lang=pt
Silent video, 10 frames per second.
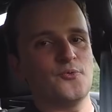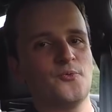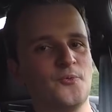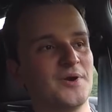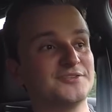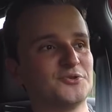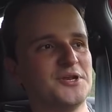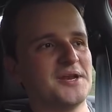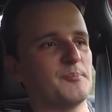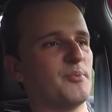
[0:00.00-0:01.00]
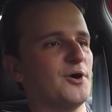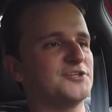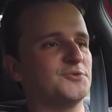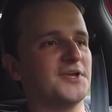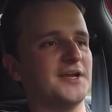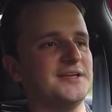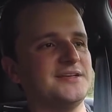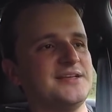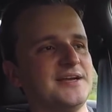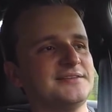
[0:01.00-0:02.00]
com gasolina Podium, que aí
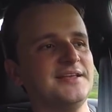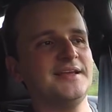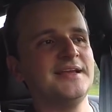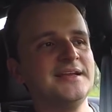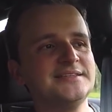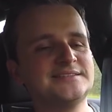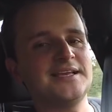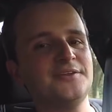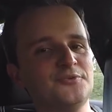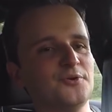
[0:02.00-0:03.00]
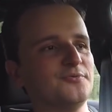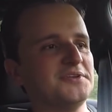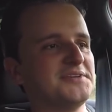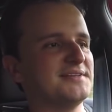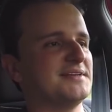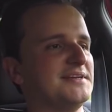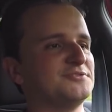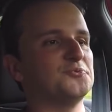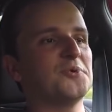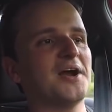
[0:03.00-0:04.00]
ele ia ter
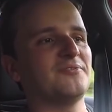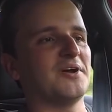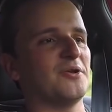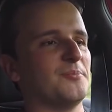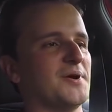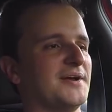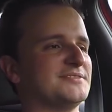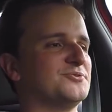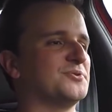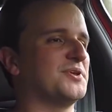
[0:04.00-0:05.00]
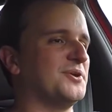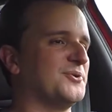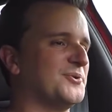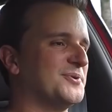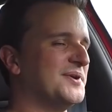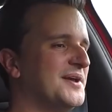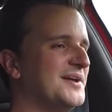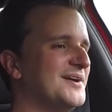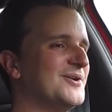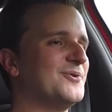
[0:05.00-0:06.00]
193, um cavalo a mais do que o,
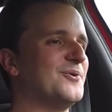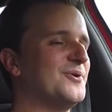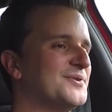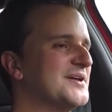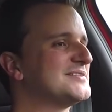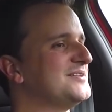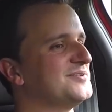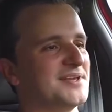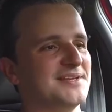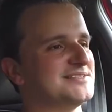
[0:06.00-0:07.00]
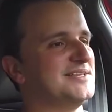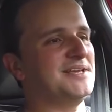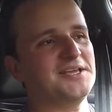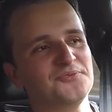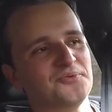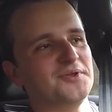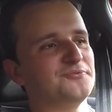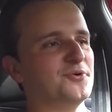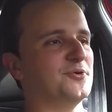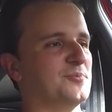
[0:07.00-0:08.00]
o Honda Civic SI.
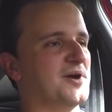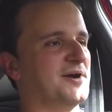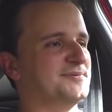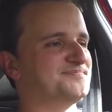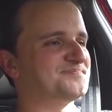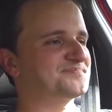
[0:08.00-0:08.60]
Enfim, foi uma